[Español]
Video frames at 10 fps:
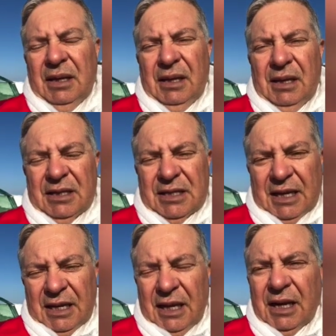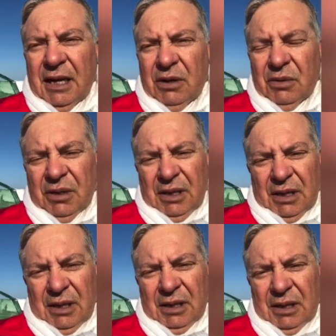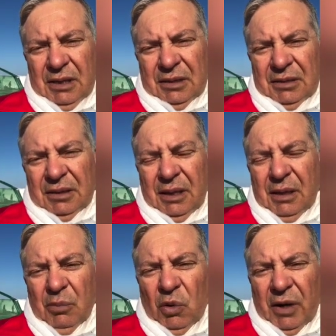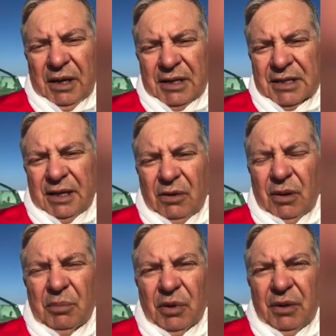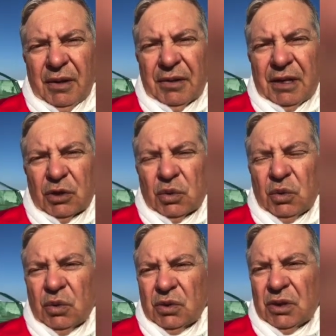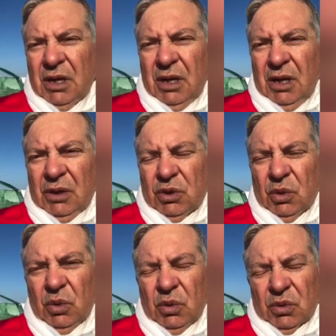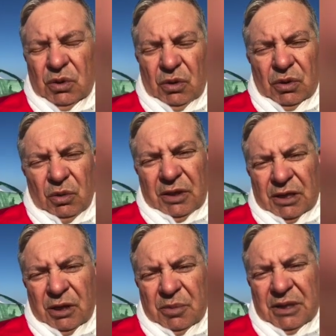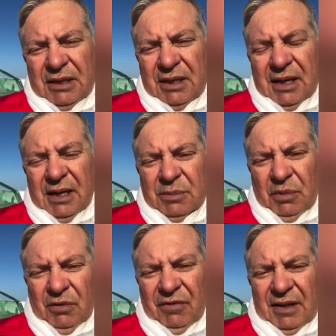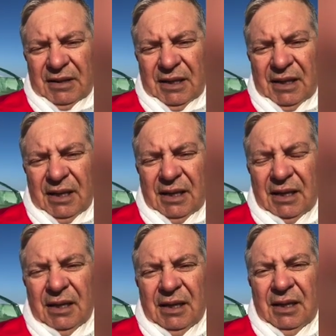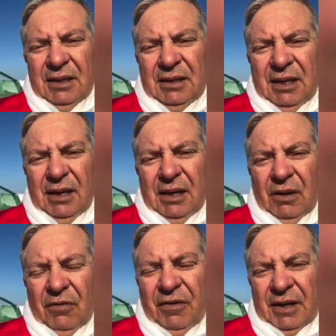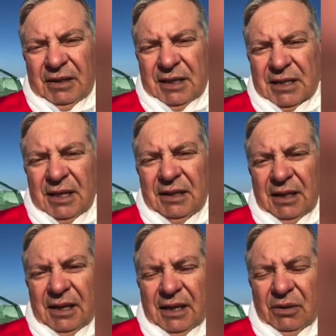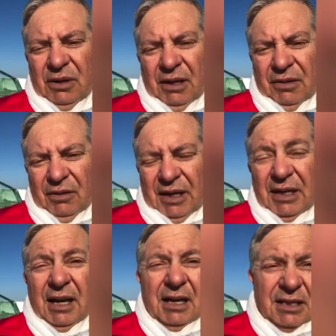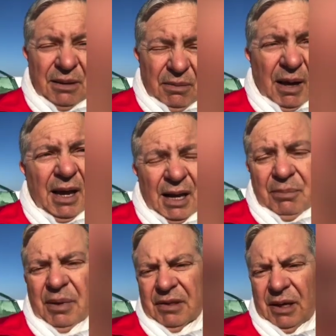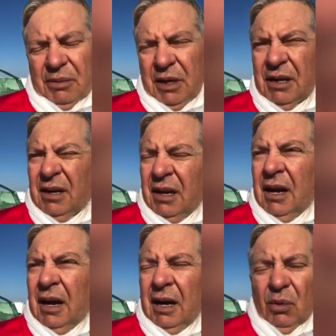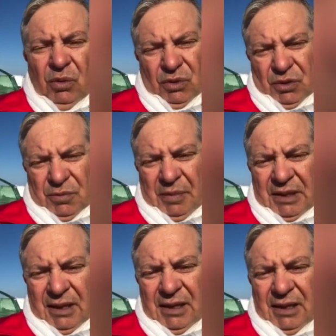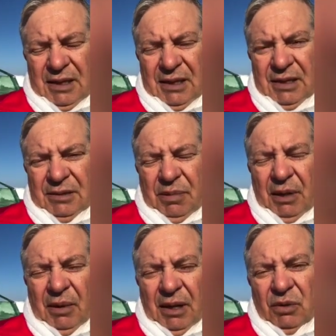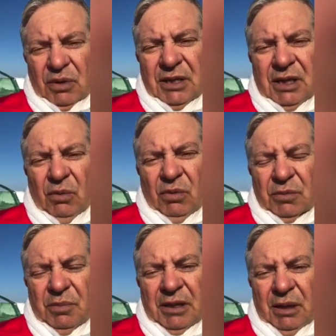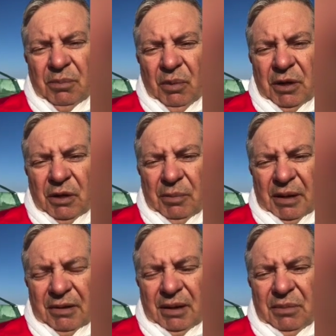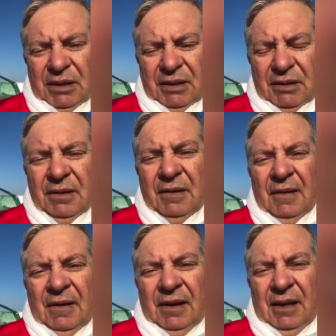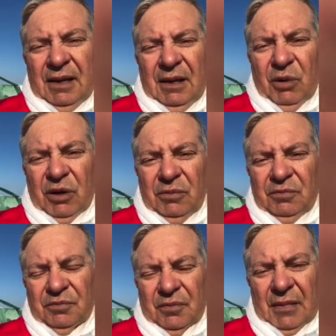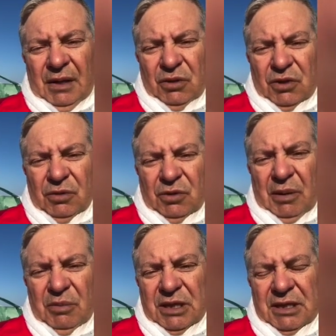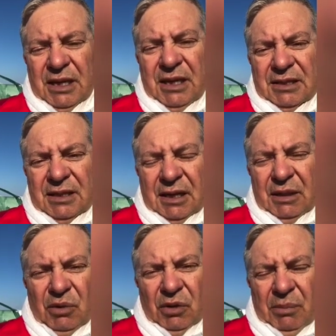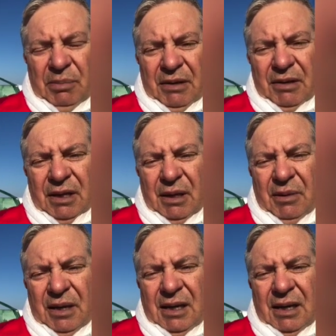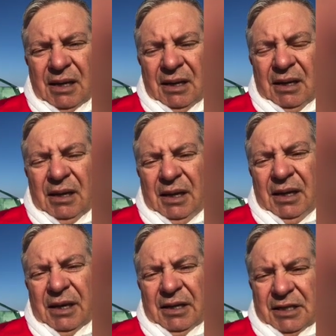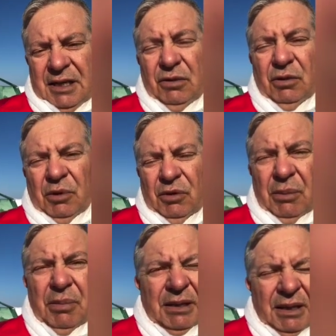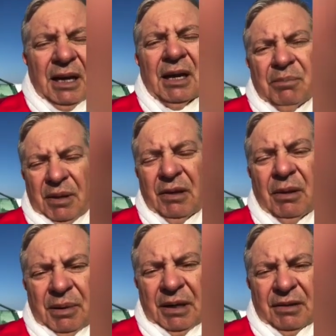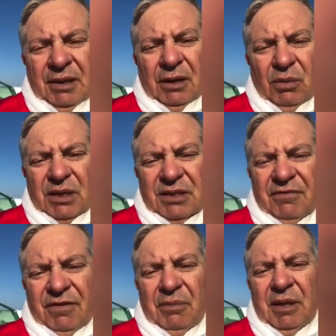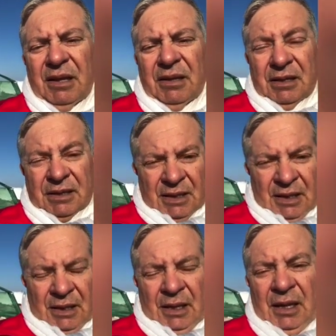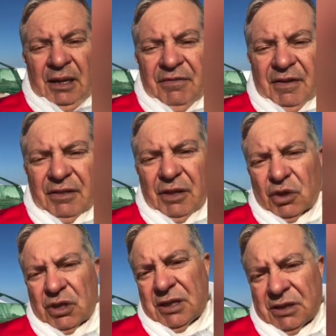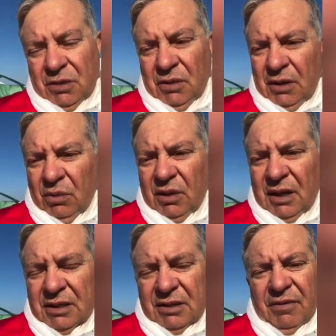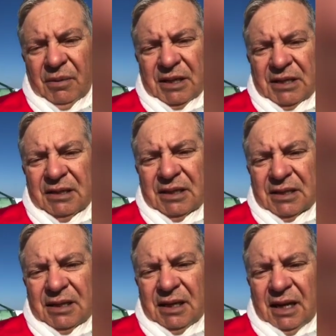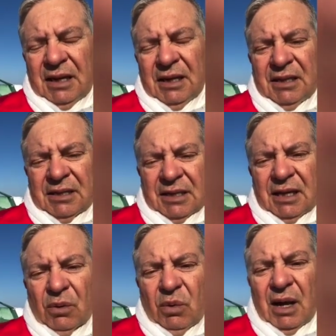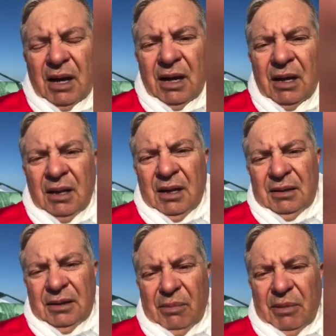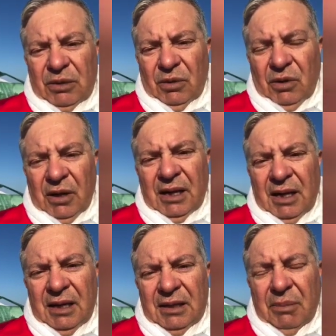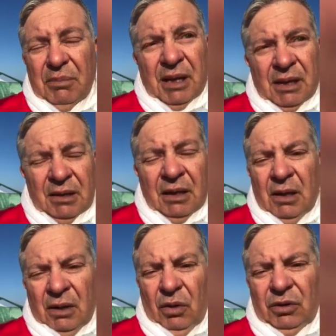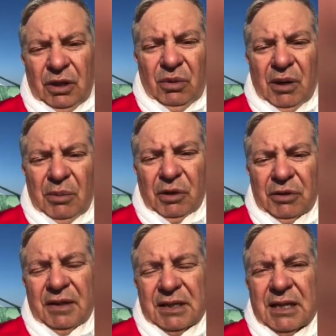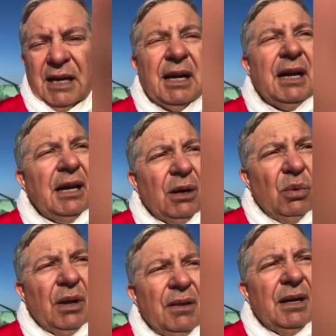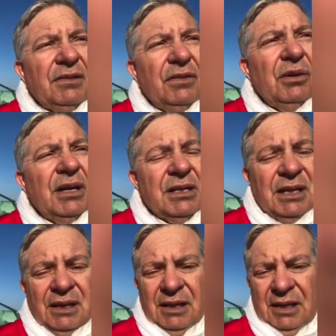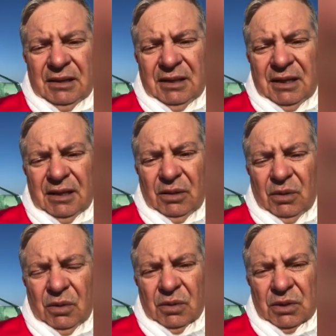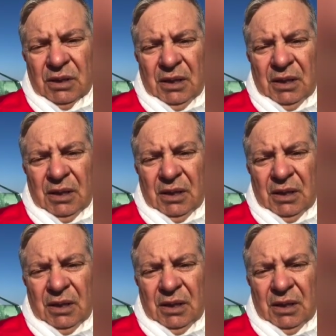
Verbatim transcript: eh, se llena ¿no? de mujeres que no han podido hacer sus sus consultas obstétricas por falta de, oferta sanitaria en la zona. Ya se van a empezar a abrir algunos hospitales privados y algún hospital público parcialmente. Y bueno, nosotros vamos a seguir este ritmo que parece que va increciendo. Por otra parte, ya han empezado a aparecer algunas enfermedades infecciosas, ¿no? algunas enfermedades intestinales y alguna dermatológica y también continúa el brote de sarna en alguna de las zonas que, que tienen los,